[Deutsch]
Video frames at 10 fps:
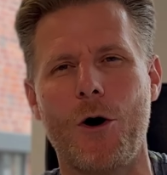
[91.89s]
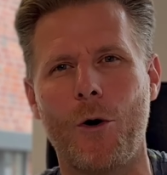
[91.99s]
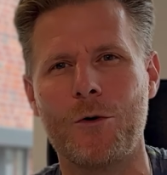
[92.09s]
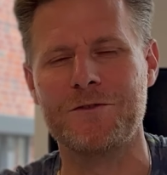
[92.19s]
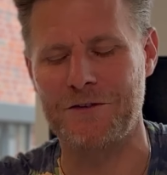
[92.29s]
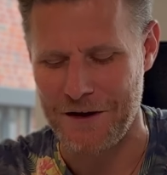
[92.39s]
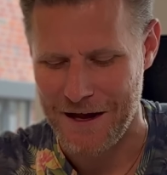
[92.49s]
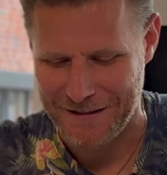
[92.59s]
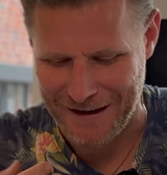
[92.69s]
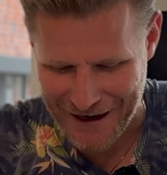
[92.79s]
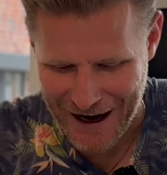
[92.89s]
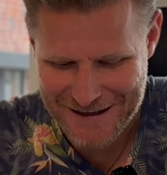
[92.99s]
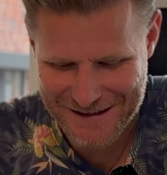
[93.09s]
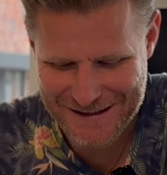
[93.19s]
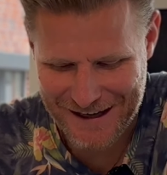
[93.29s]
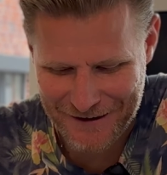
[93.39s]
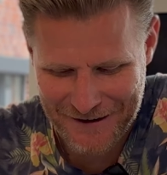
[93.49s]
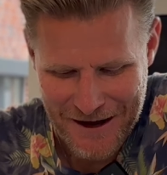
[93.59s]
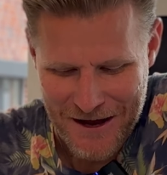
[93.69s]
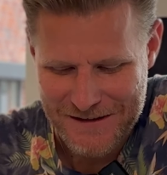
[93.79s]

Und dann heißt es dann,